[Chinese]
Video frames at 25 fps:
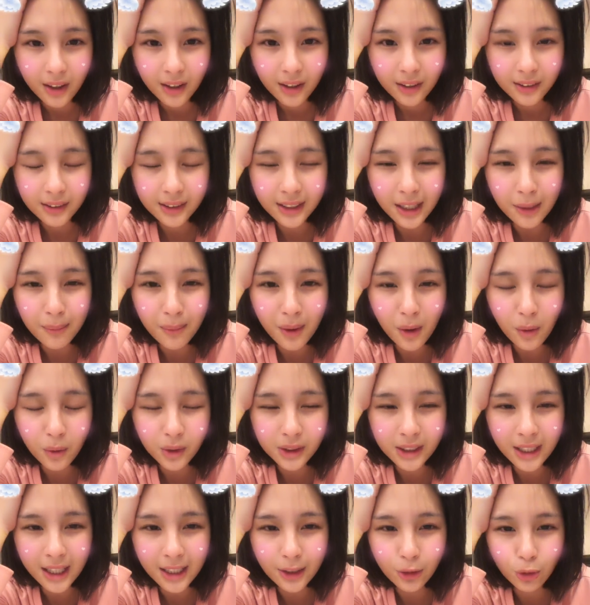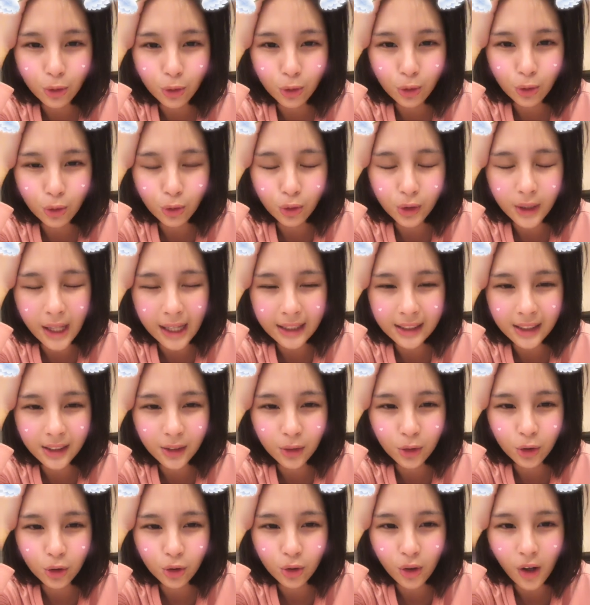你知道吗？我现在出去，大家
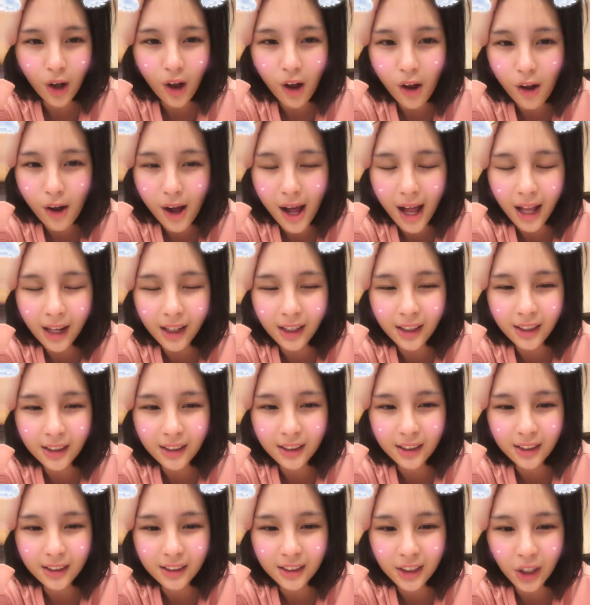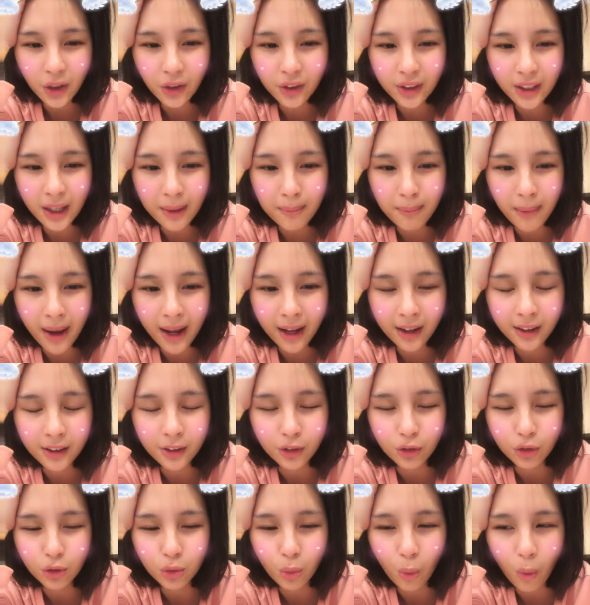都会说哦，阿丽你的胶原蛋白很
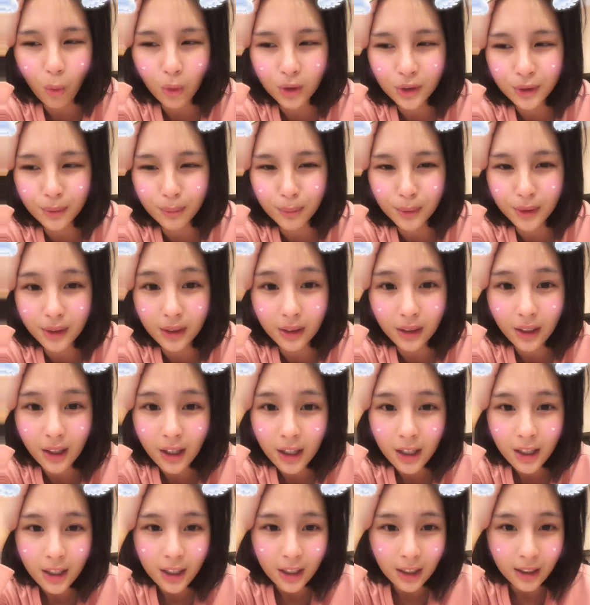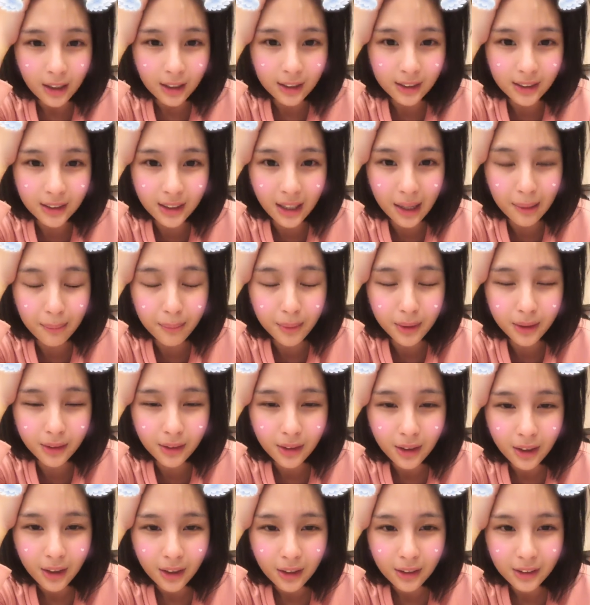多什么的，可是他们
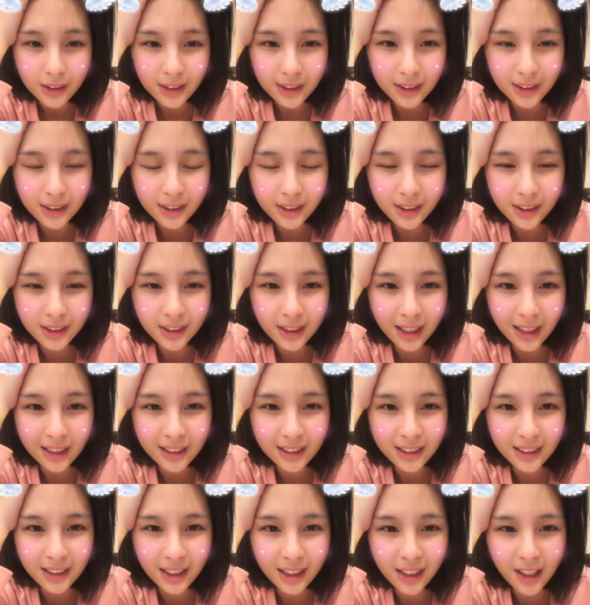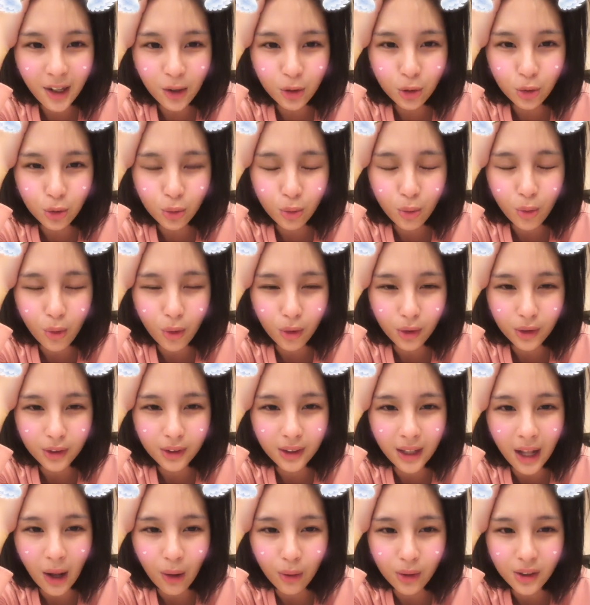其实这在这在告诉我，
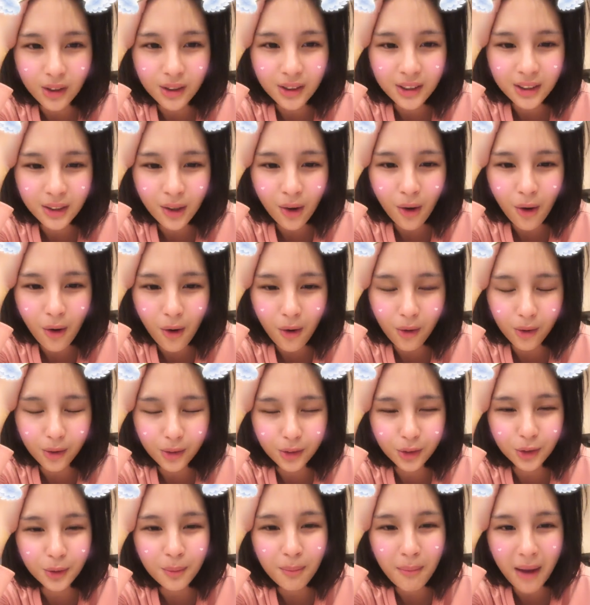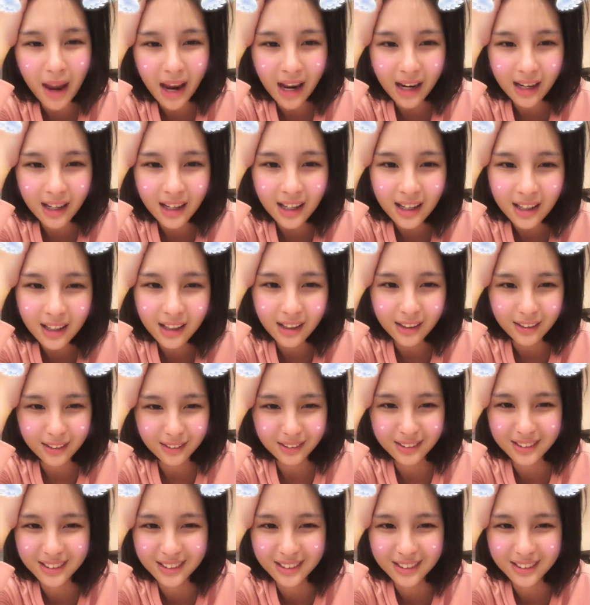老了之后就没了，